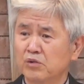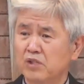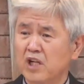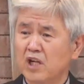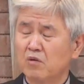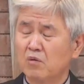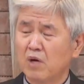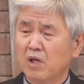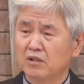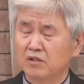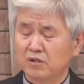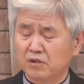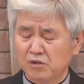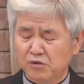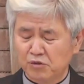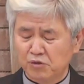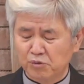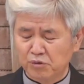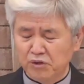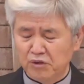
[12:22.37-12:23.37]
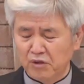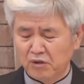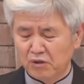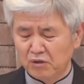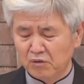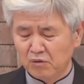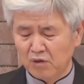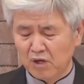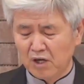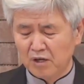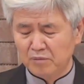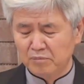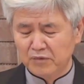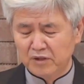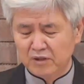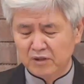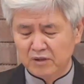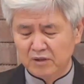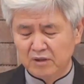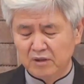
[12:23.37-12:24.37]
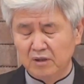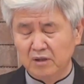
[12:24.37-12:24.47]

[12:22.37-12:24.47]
상황들을 쭉 열거합니다.